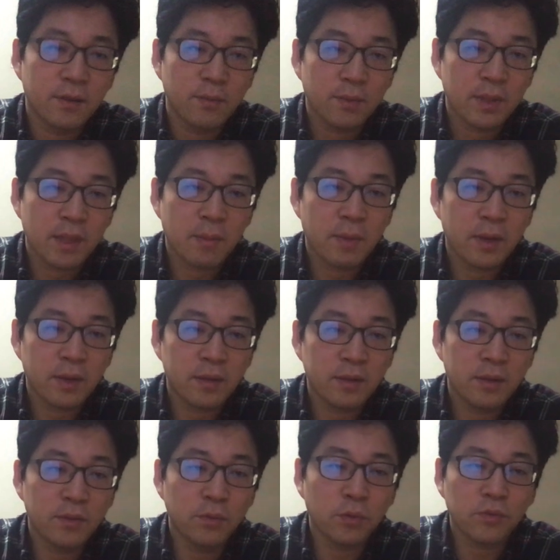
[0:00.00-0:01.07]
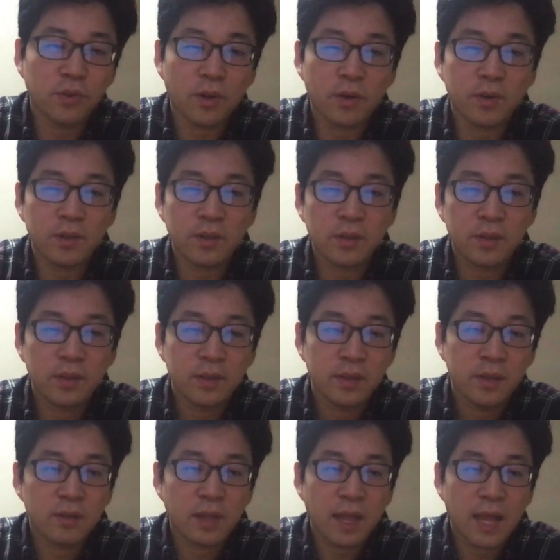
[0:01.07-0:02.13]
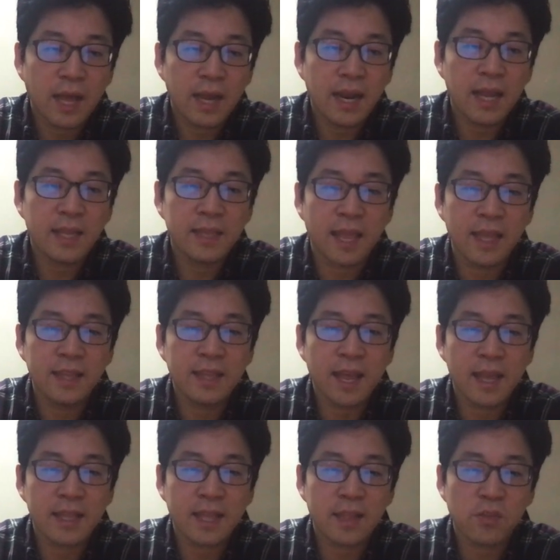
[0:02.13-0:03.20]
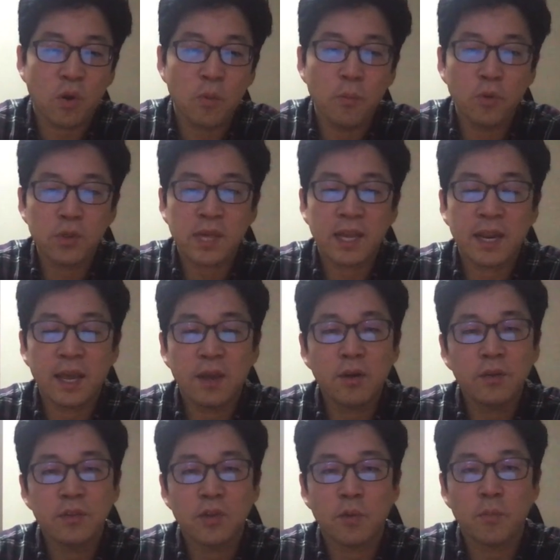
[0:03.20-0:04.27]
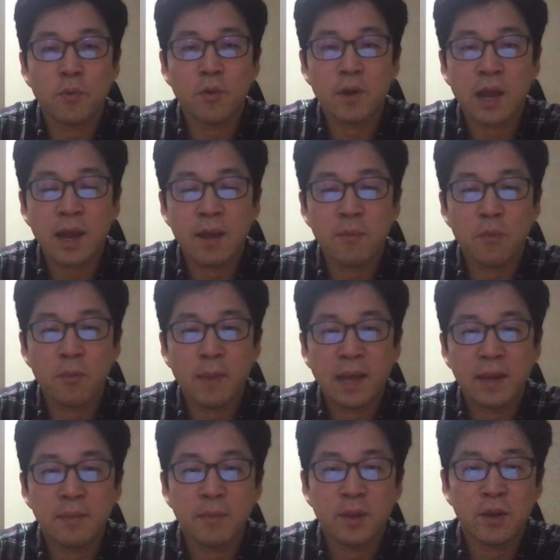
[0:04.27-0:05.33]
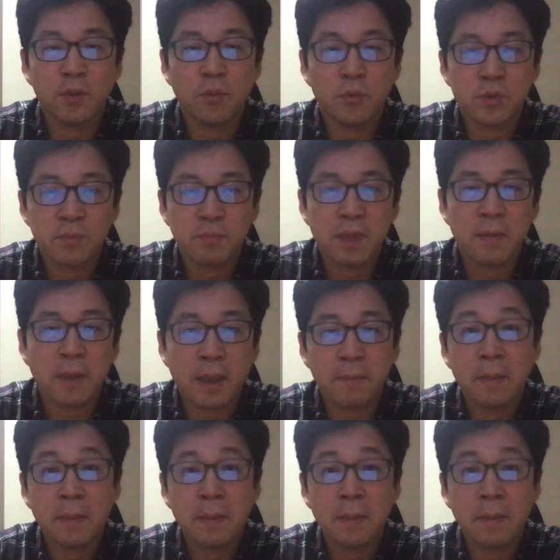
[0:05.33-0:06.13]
왜냐면은 이 속성은 하나의 데이터에 대한 정보잖아요. 정보가 뭐 많으면은 50개,